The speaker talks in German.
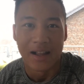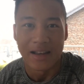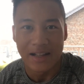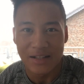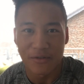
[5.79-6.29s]

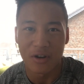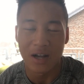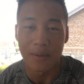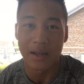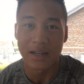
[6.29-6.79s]
Letzte Woche
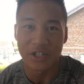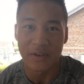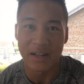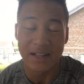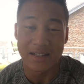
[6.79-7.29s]
kam leider
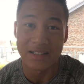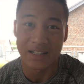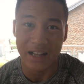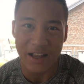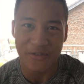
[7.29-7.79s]
schweren
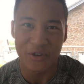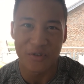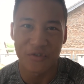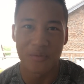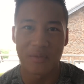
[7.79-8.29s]
Herzens kein
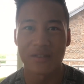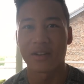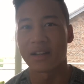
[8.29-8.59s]
Video von mir,